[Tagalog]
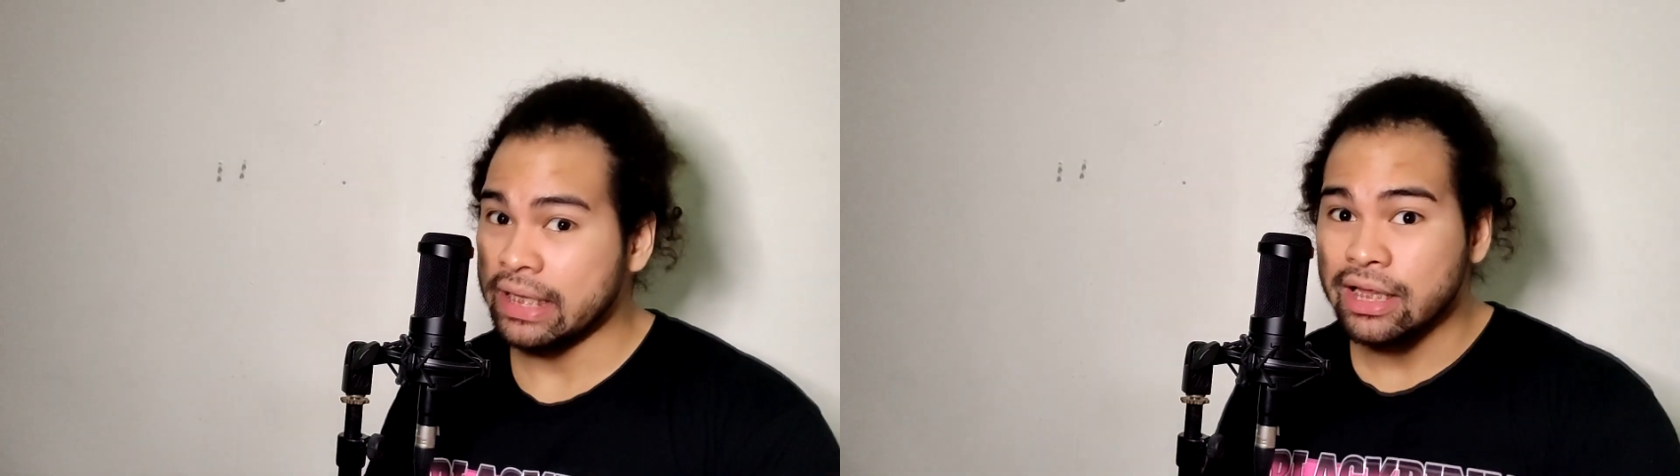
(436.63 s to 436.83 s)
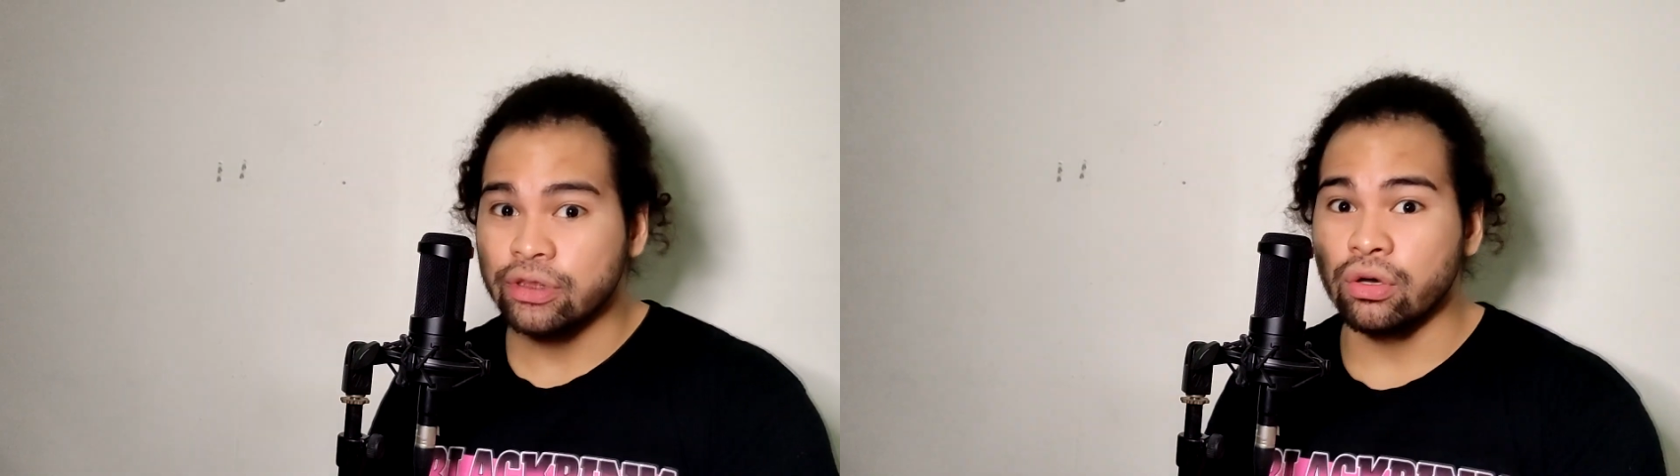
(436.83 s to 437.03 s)

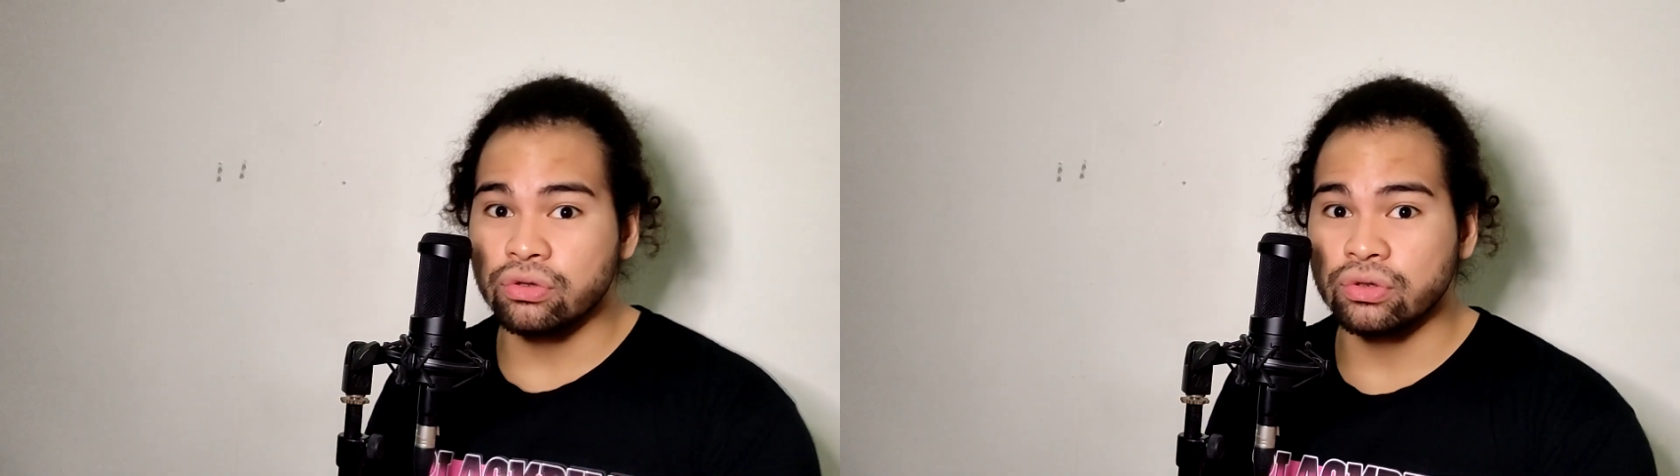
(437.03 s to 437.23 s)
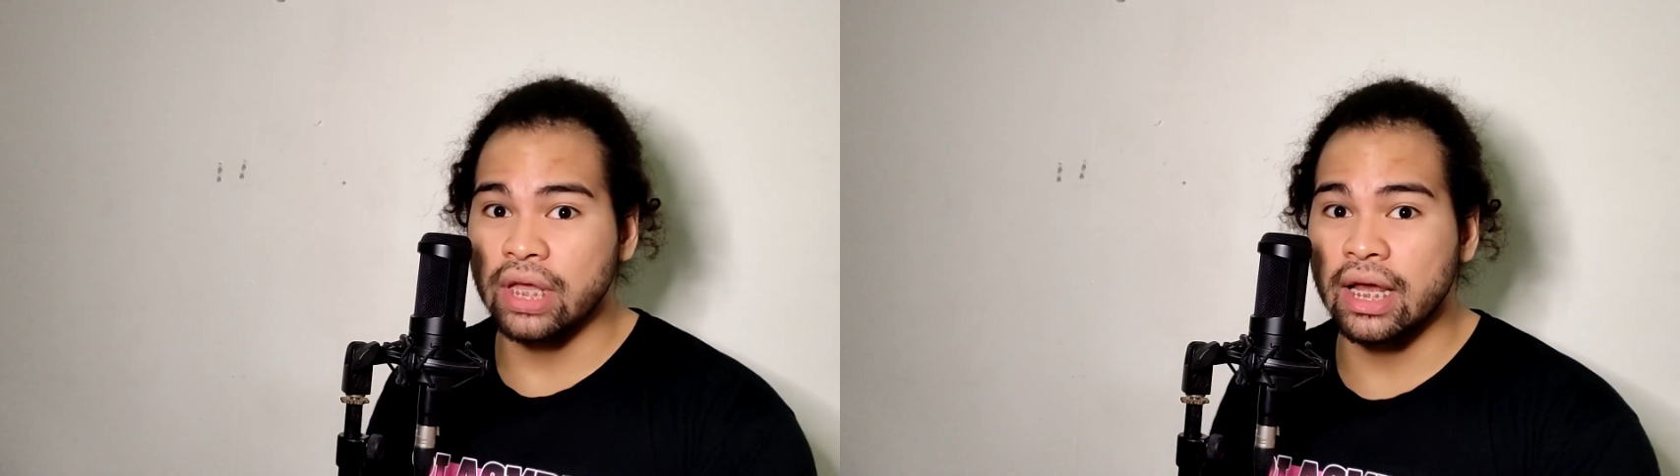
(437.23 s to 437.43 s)
real talk
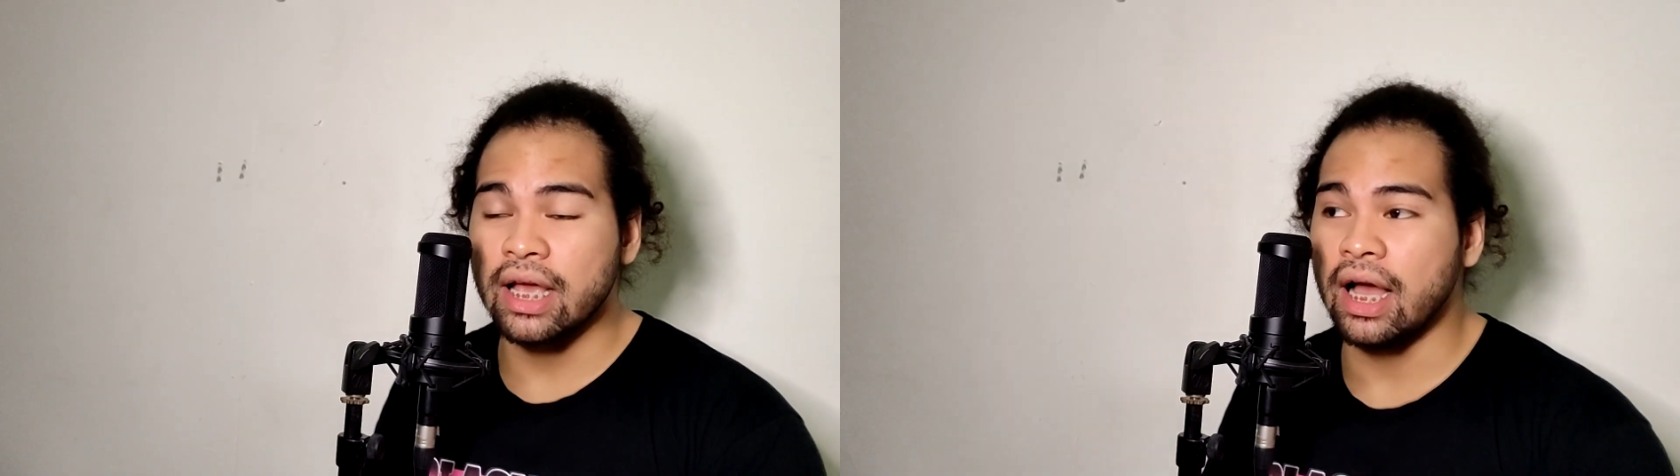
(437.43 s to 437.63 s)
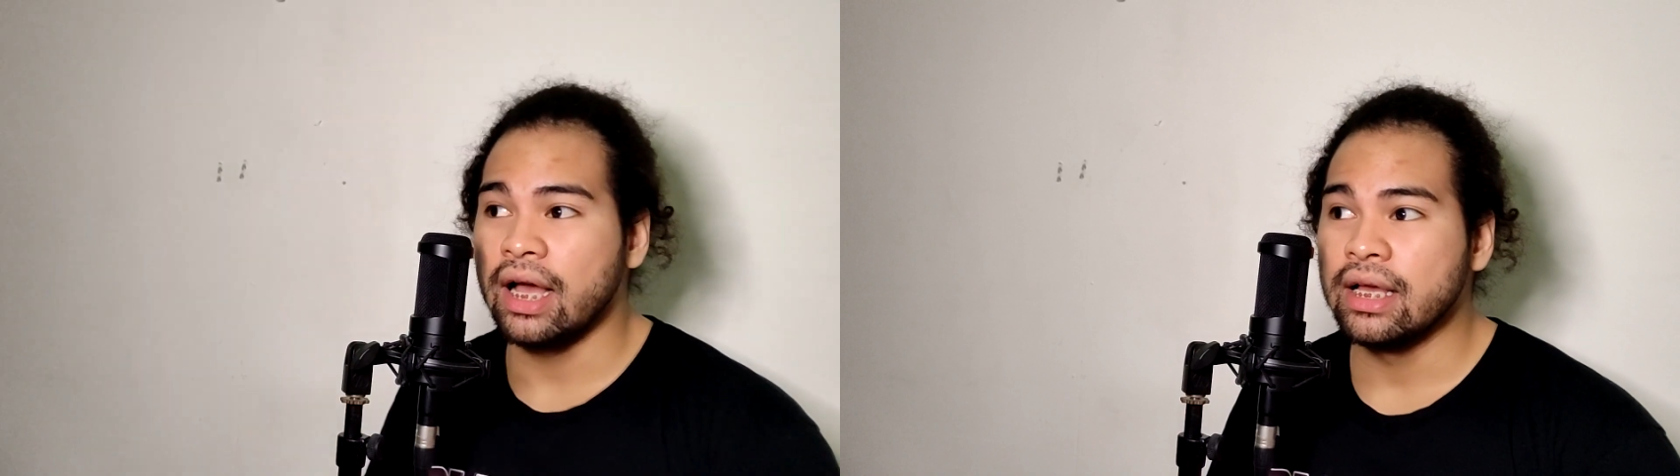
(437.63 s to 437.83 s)
to
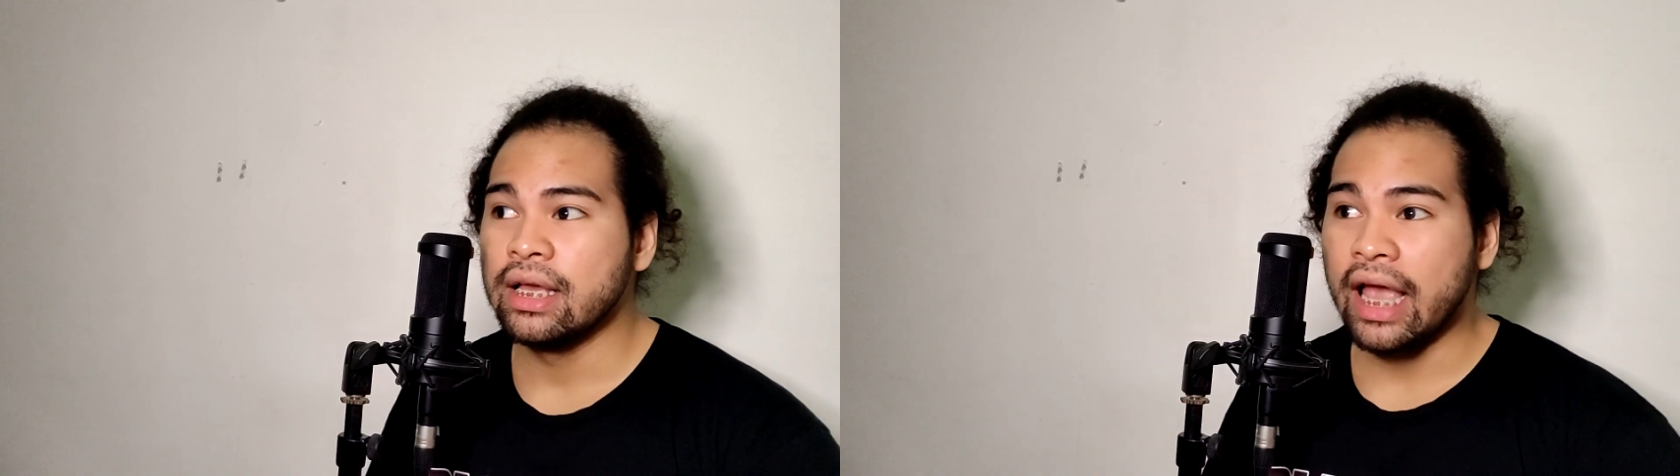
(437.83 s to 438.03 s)
talaga,